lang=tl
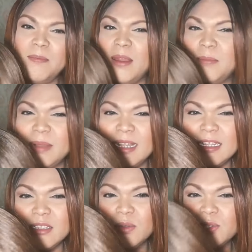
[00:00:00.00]
Parang pag
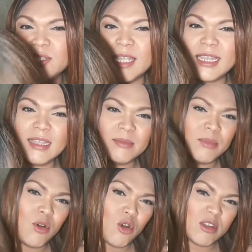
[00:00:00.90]
ganitong style
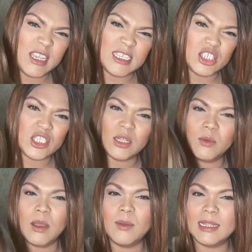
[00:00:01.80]
ng buhok, hindi siya
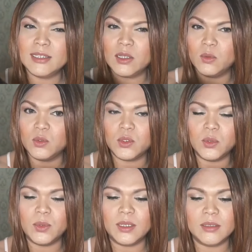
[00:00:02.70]
nawawala sa
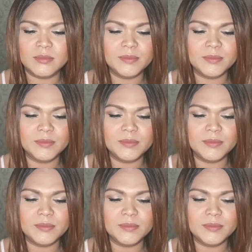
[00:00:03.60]
uso eh.